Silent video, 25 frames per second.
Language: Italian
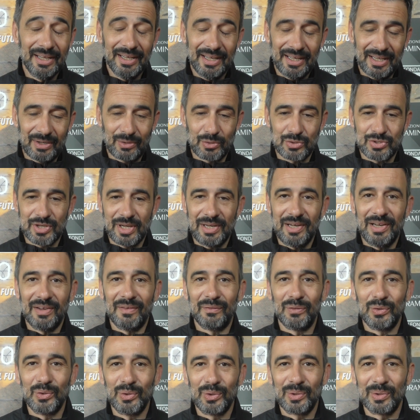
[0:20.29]
ero già al
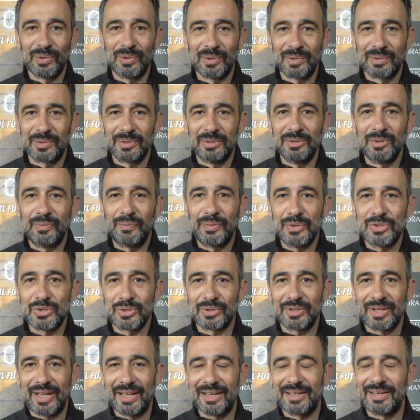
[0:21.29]
lavoro con l'ufficio
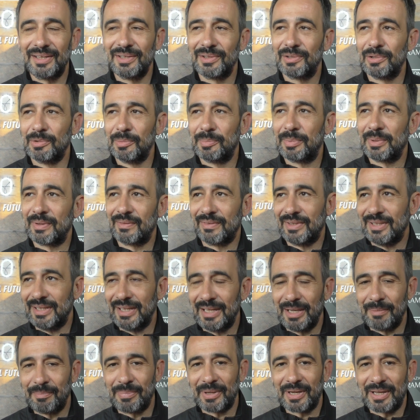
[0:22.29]
tecnico per
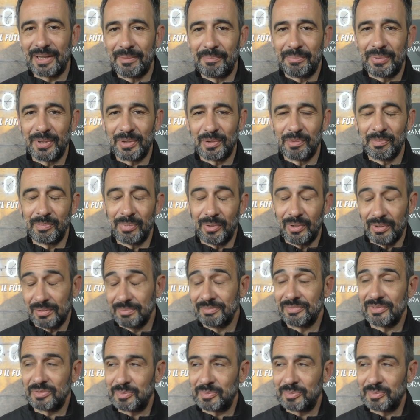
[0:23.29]
vedere, per capire un po',